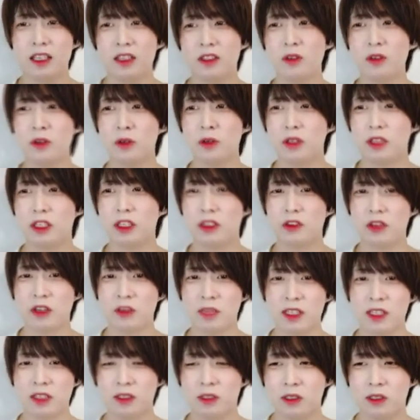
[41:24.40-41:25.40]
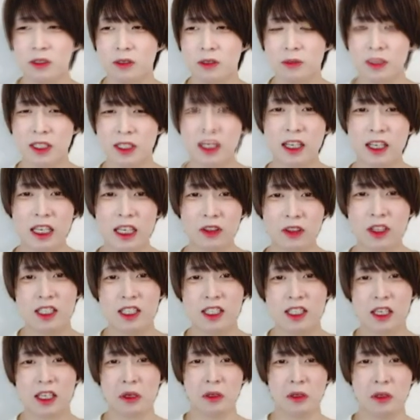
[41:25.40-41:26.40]
はい、どういうことかと言いますと、まあ、
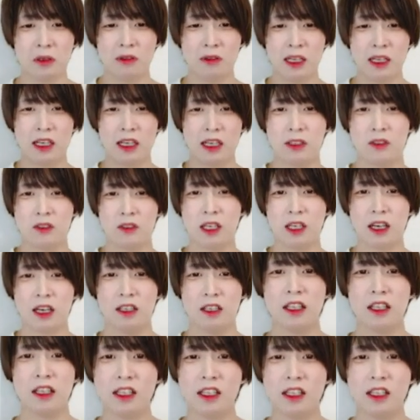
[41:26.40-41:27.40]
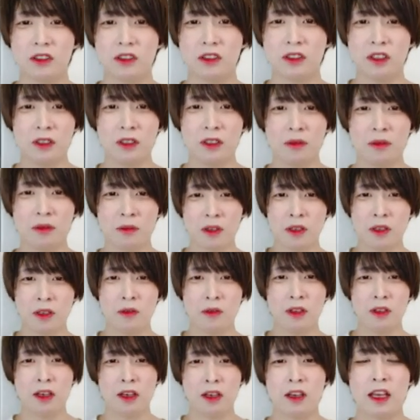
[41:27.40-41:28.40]
ターゲット位置先ほどは、あの、なんか、なんとなく、
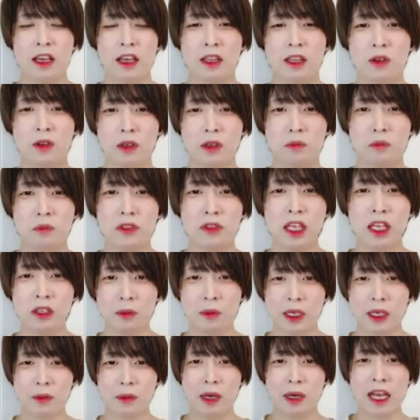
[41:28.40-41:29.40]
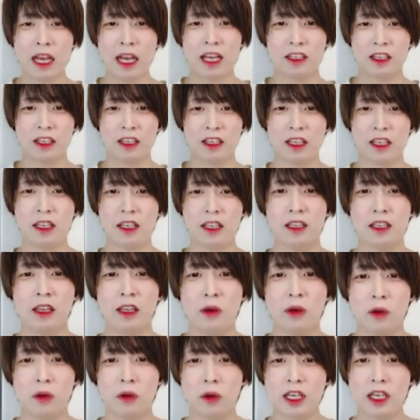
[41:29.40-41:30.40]
えっと、胸の、ま、前あたり
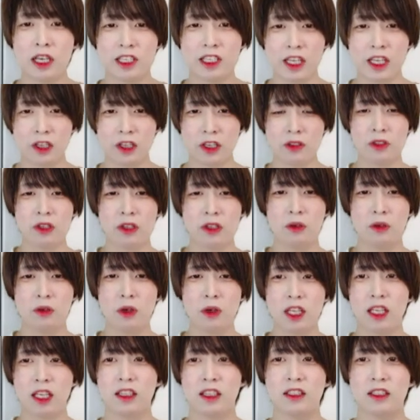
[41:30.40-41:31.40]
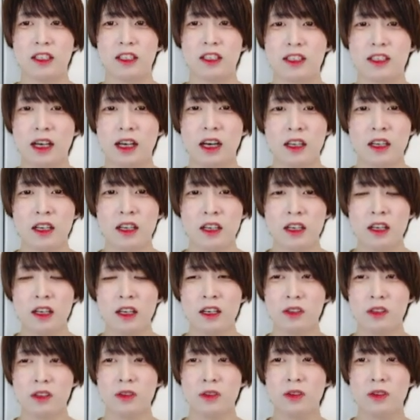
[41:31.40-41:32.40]
に手を動かしていくっていう動きだったんですが、
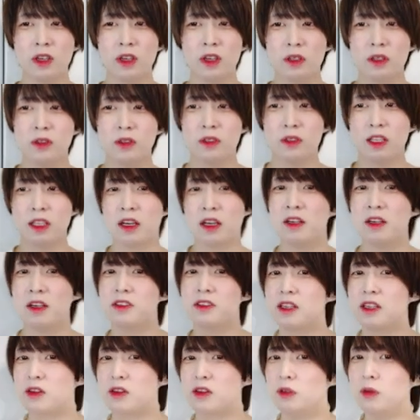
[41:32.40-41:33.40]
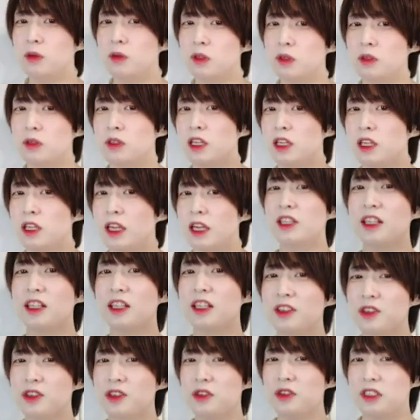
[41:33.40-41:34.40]
その時のターゲット座標を、えっと、
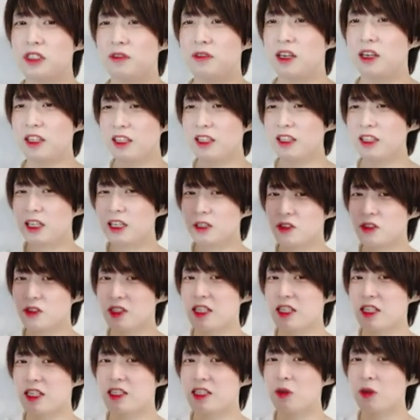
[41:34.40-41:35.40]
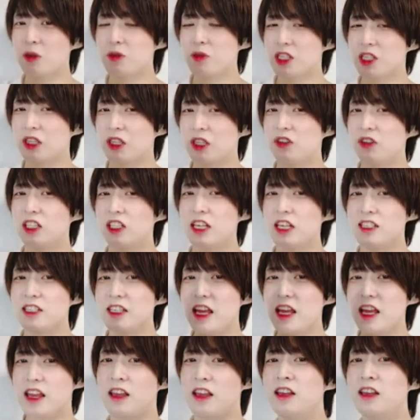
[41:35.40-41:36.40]
インタラクション時は、インタラクションさせたいオブジェクトに
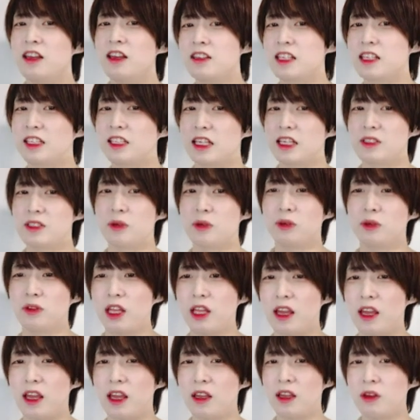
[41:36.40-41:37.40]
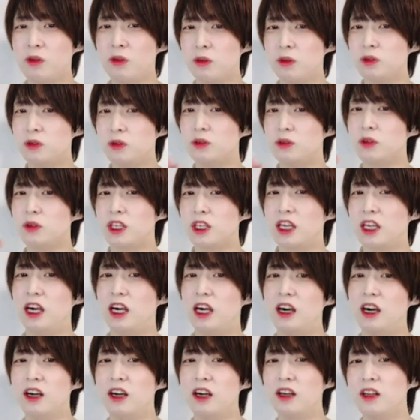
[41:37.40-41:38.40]
対して設定することで、この動
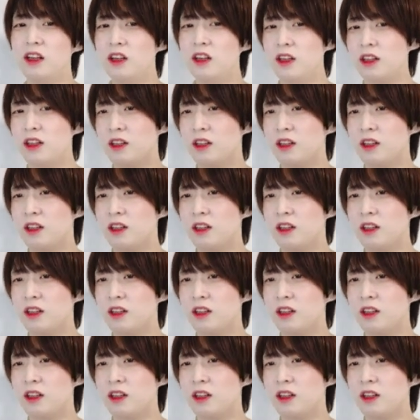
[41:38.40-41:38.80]
きが、